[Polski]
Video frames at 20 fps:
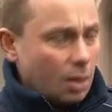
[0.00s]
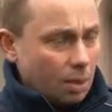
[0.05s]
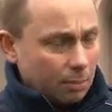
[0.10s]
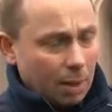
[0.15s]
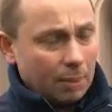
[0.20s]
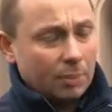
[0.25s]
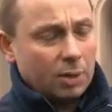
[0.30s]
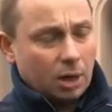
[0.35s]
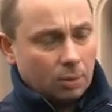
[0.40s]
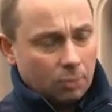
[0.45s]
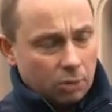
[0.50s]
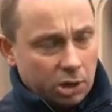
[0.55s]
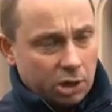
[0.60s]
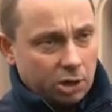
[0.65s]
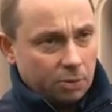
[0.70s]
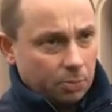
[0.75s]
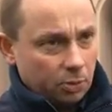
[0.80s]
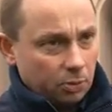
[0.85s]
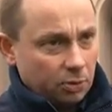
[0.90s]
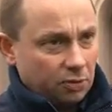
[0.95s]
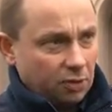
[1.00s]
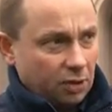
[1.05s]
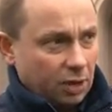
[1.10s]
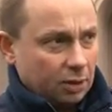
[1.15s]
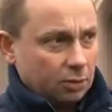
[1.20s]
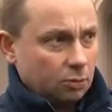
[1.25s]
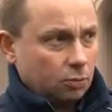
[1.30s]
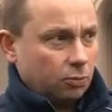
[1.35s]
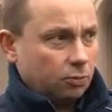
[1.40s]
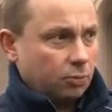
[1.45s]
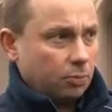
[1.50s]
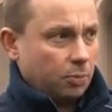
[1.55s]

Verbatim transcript: Mamy na myśli policjantów